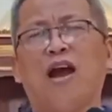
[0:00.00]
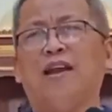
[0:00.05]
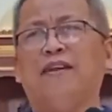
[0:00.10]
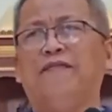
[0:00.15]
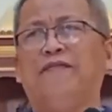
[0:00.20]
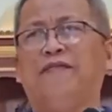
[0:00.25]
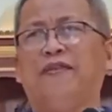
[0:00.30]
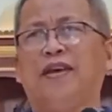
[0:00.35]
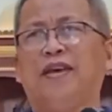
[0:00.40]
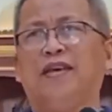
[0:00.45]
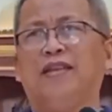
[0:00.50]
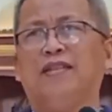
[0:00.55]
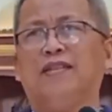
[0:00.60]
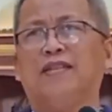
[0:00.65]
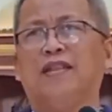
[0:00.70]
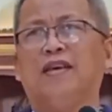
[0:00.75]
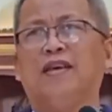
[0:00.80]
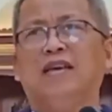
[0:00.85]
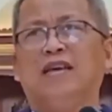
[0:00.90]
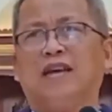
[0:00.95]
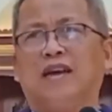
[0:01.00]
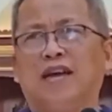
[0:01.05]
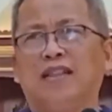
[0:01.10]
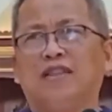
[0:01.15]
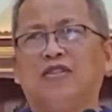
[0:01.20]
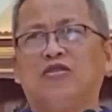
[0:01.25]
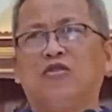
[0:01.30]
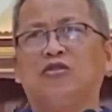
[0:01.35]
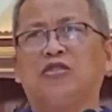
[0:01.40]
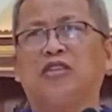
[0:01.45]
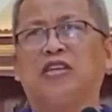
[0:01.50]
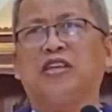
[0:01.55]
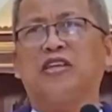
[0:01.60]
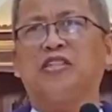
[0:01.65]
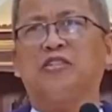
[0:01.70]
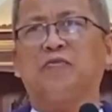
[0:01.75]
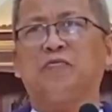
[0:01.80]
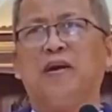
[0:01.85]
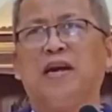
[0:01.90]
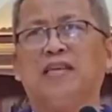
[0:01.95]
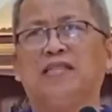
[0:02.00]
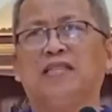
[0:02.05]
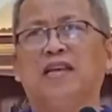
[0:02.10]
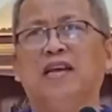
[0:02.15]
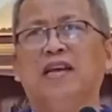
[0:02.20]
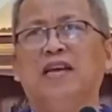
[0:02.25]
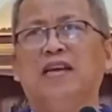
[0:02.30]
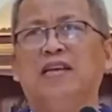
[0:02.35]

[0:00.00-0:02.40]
advent ngadtos christmas